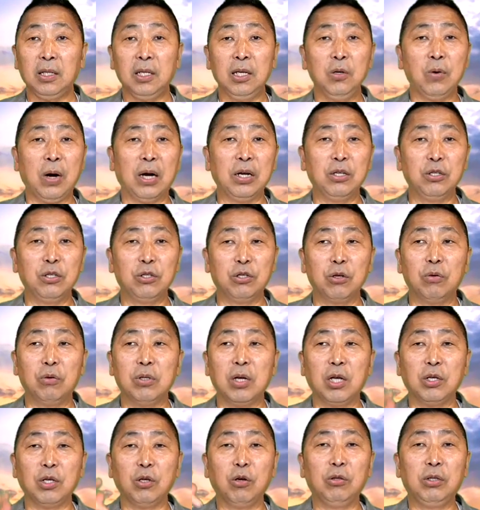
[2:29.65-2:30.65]
听完了之
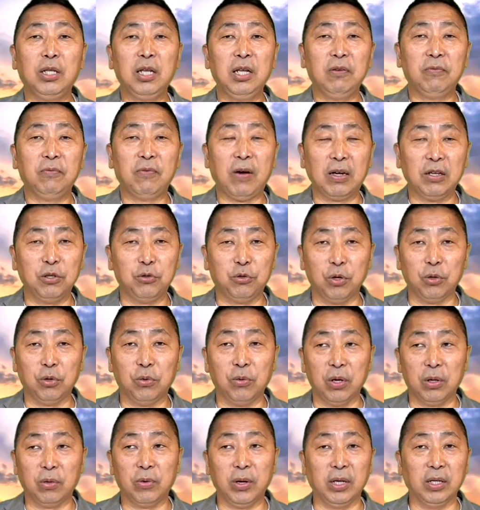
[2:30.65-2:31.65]
后呢，由地方的
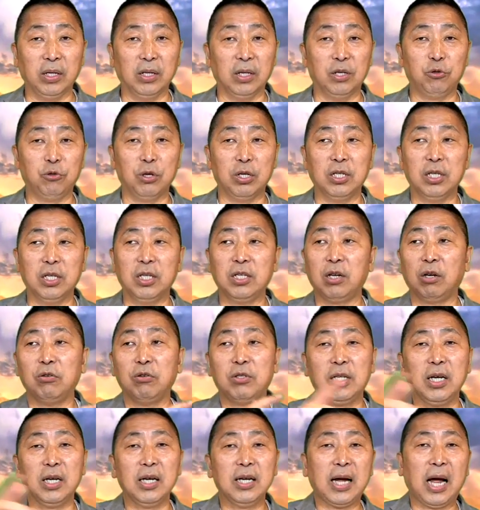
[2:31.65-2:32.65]
选委会呢，选建小
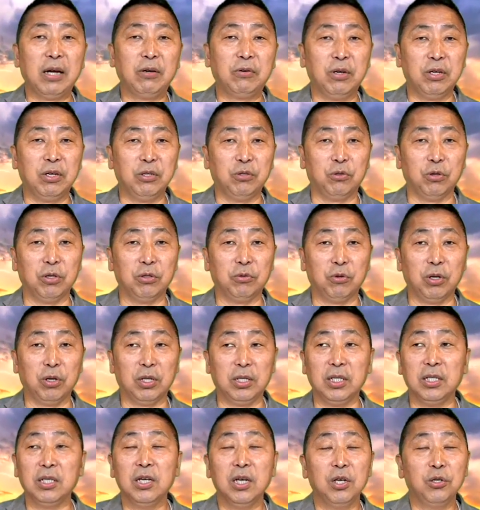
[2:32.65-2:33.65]
组先开会决决
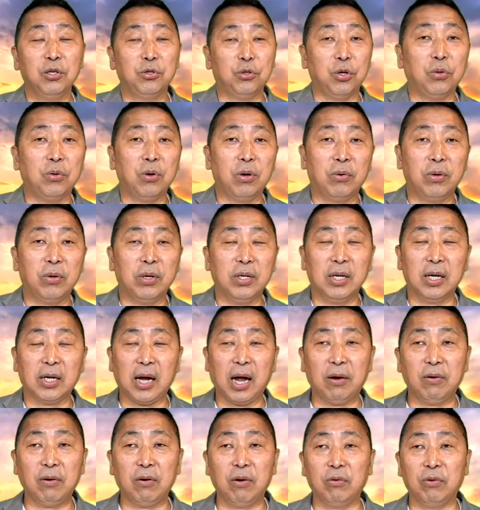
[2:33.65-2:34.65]
定，选委会呢
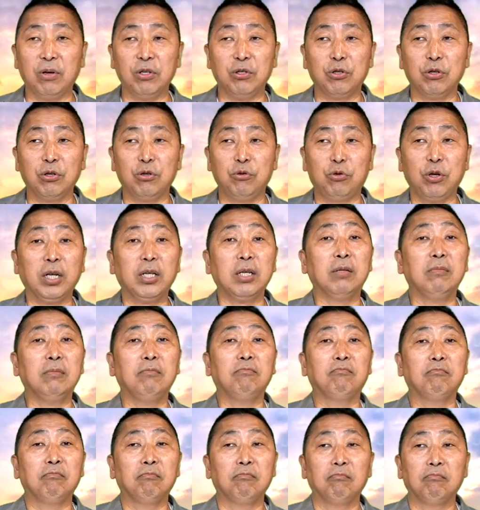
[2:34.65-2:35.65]
开完会就觉得，
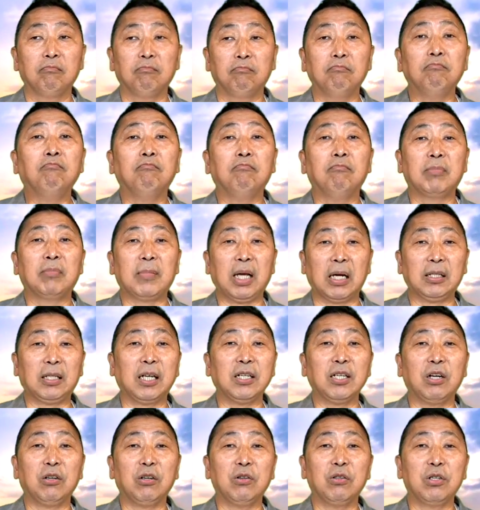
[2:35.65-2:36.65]
嗯，唐
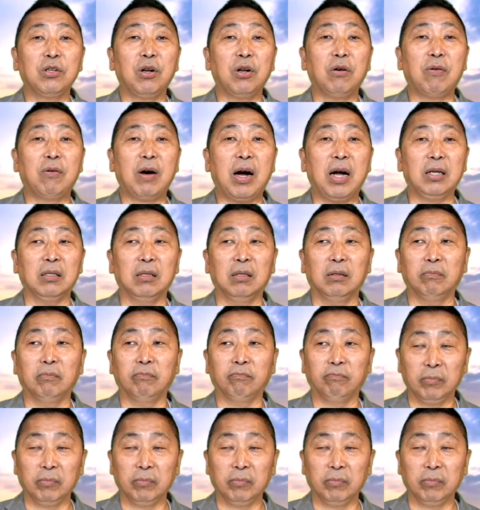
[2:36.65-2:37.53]
唐江龙这段话呢，